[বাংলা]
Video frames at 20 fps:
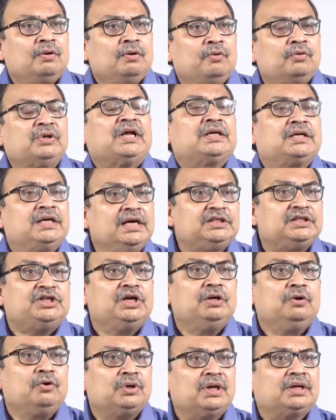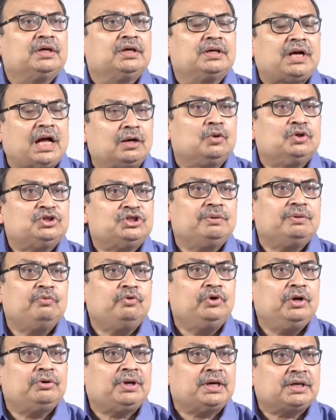ওটা কি ছিল ওটা কি কাগজে
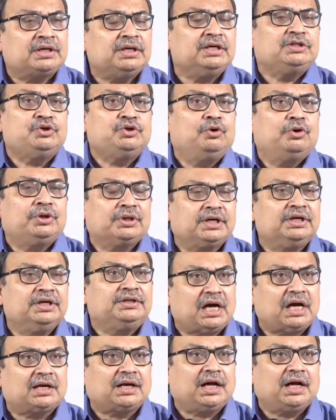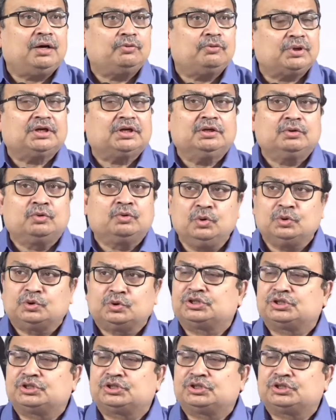মুড়ে ওটা কি ছিল ওটা কি টাকা ওটা কি ঘুষ